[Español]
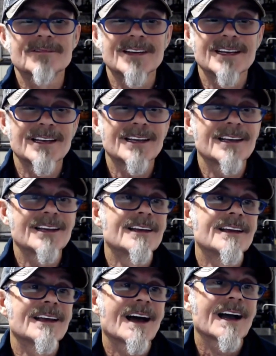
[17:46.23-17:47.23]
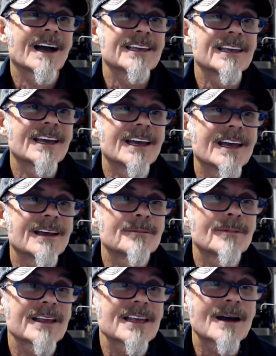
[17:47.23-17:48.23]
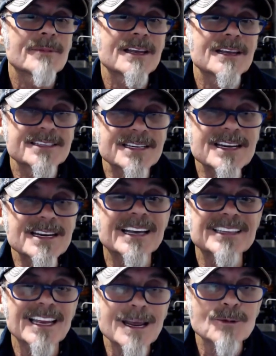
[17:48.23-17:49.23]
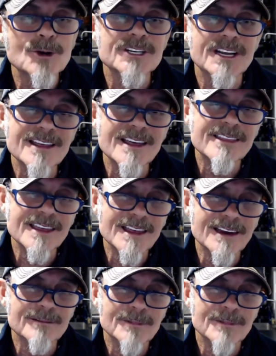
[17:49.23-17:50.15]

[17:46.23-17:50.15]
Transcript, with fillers: Eh, aquí en Miami sí que tenemos que decir,